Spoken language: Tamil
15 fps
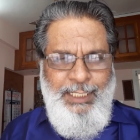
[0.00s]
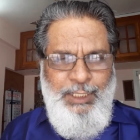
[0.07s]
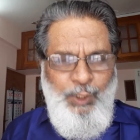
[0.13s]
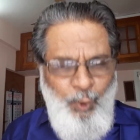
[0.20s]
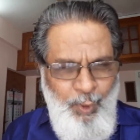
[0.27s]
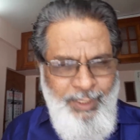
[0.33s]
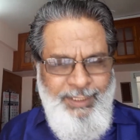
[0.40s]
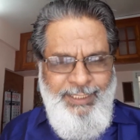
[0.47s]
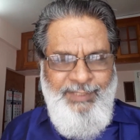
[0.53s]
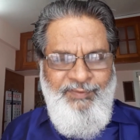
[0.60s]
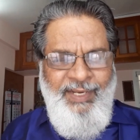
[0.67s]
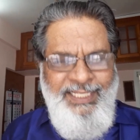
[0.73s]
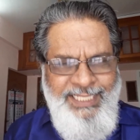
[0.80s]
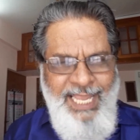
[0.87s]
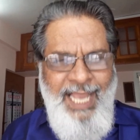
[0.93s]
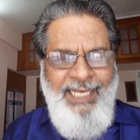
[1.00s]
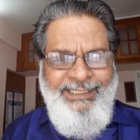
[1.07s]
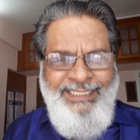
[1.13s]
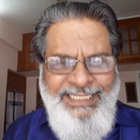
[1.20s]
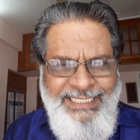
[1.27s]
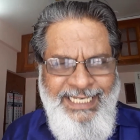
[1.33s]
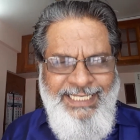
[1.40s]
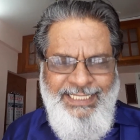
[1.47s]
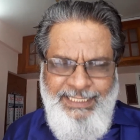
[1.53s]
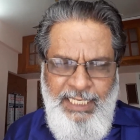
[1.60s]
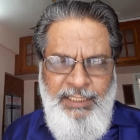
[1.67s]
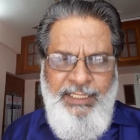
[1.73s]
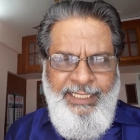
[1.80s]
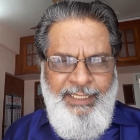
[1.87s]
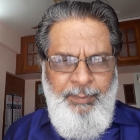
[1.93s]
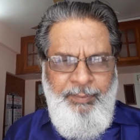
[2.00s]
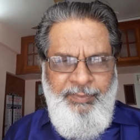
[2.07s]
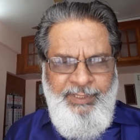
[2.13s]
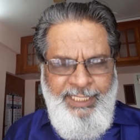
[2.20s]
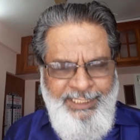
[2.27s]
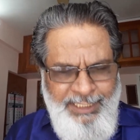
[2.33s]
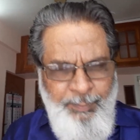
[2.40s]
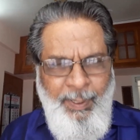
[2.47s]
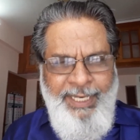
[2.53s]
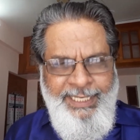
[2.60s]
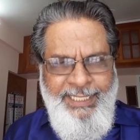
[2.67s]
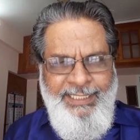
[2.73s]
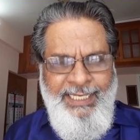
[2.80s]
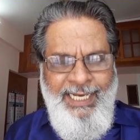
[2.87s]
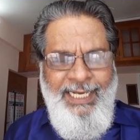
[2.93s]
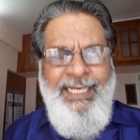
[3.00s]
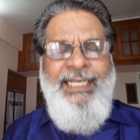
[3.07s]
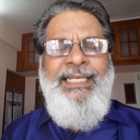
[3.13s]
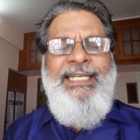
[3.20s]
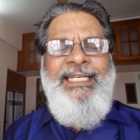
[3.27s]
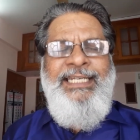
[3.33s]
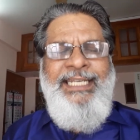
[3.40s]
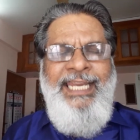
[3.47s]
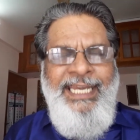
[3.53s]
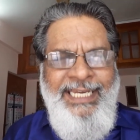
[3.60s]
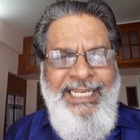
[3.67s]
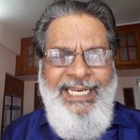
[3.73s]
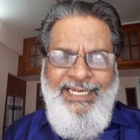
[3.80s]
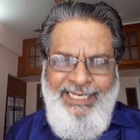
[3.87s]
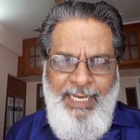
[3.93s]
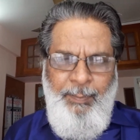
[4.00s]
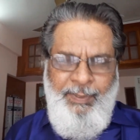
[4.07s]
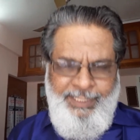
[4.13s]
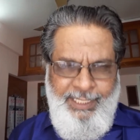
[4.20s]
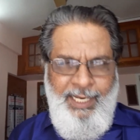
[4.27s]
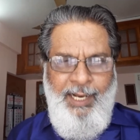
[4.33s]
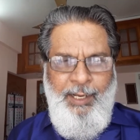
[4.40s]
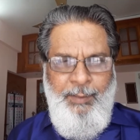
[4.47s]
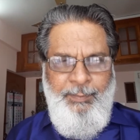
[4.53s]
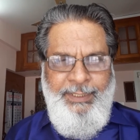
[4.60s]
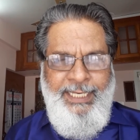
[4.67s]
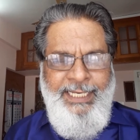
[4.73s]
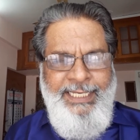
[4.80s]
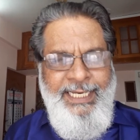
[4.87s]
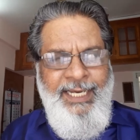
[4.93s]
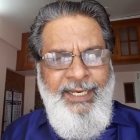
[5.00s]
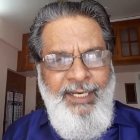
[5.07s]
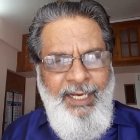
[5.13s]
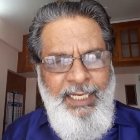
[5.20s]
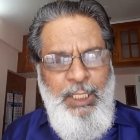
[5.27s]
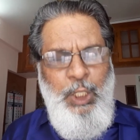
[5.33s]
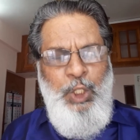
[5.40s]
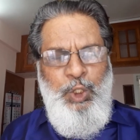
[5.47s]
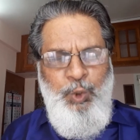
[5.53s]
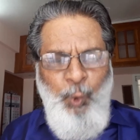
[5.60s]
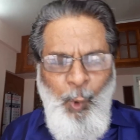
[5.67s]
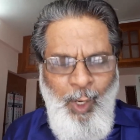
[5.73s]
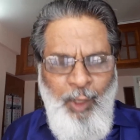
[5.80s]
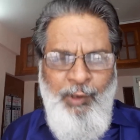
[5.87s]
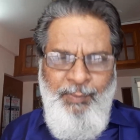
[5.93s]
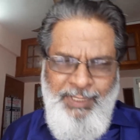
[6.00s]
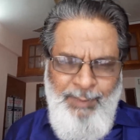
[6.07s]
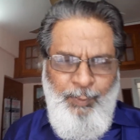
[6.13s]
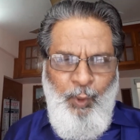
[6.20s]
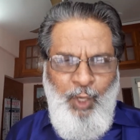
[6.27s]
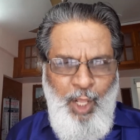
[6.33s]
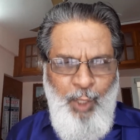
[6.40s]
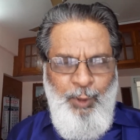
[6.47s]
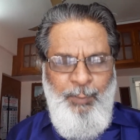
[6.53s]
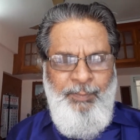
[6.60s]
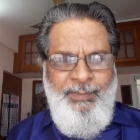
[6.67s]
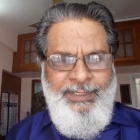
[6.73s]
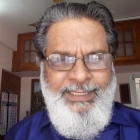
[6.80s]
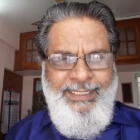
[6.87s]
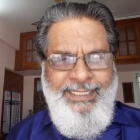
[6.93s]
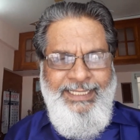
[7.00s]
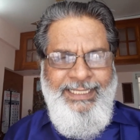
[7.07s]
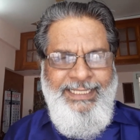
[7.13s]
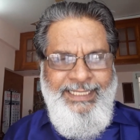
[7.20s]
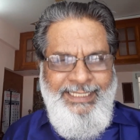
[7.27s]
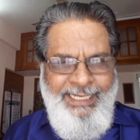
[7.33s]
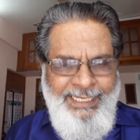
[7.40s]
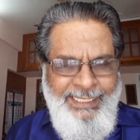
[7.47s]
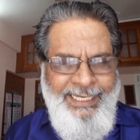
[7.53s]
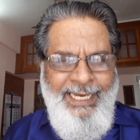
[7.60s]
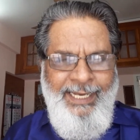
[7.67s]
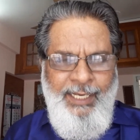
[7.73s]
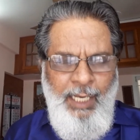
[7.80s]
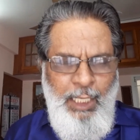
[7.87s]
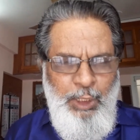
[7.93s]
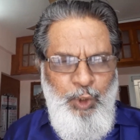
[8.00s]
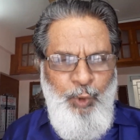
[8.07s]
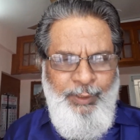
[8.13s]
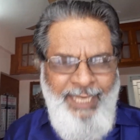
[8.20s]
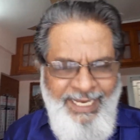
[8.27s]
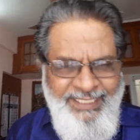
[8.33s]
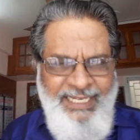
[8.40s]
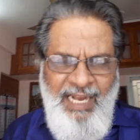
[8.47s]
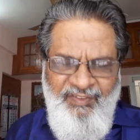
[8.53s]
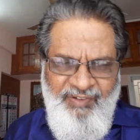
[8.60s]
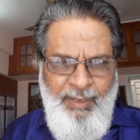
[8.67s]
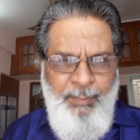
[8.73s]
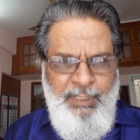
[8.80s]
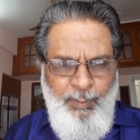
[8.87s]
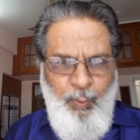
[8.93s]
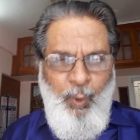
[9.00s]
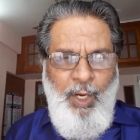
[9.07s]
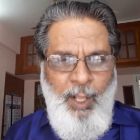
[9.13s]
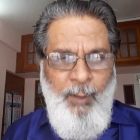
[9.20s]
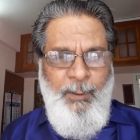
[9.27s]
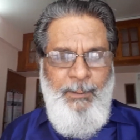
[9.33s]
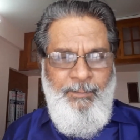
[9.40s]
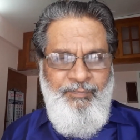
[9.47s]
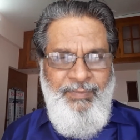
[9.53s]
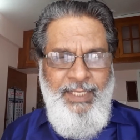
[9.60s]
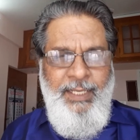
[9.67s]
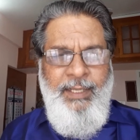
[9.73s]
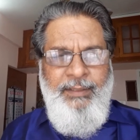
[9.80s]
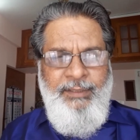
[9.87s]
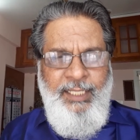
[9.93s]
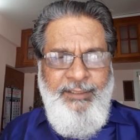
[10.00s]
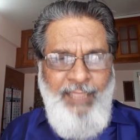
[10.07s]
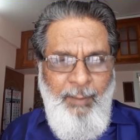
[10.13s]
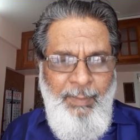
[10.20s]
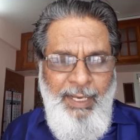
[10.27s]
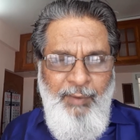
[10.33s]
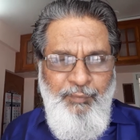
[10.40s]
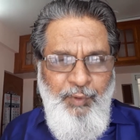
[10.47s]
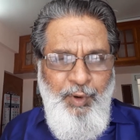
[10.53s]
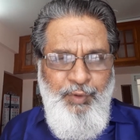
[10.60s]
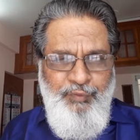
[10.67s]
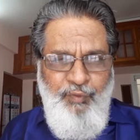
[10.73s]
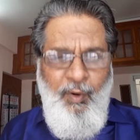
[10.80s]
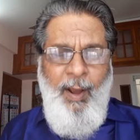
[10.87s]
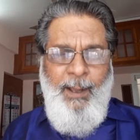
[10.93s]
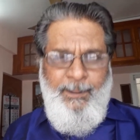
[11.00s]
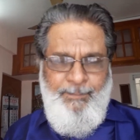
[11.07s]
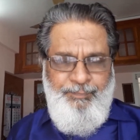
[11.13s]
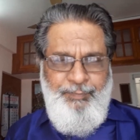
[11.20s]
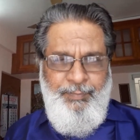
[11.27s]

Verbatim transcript: சொல்லுக்கு விகுதியாக இன் என்ற எழுத்தை இட்டு படியுங்கள் கினி என்றே படிக்கலாம் கினி என்றால் டு ஸ்வாலோ என்பது பொருளாகும் கினி என்றால் டு என்கல்ஃப் என்பது பொருளாகும் த தமிழ் வேர்ட் ஃபார்